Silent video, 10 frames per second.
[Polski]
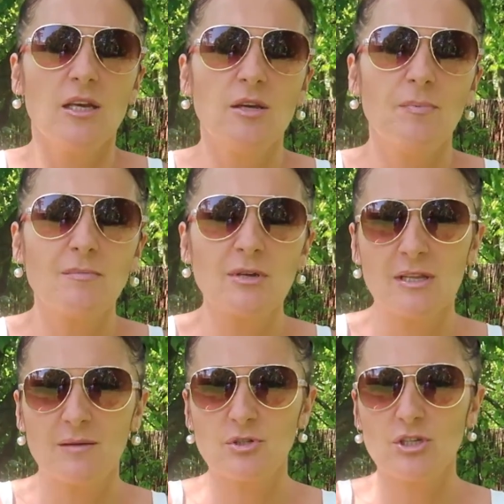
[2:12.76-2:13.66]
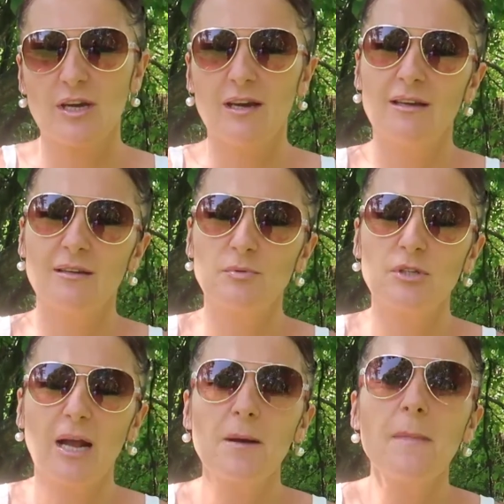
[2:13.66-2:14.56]
I pamiętam, że e,
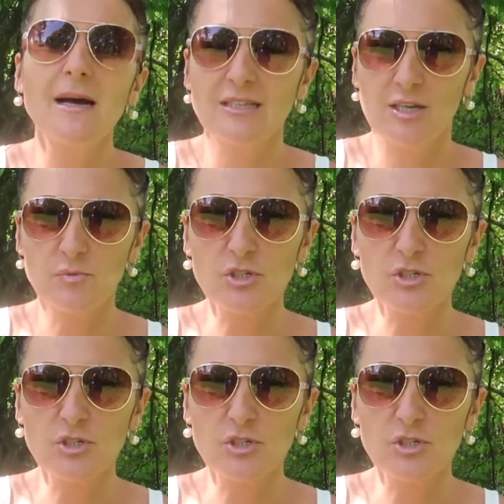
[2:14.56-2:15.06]
jak mantrę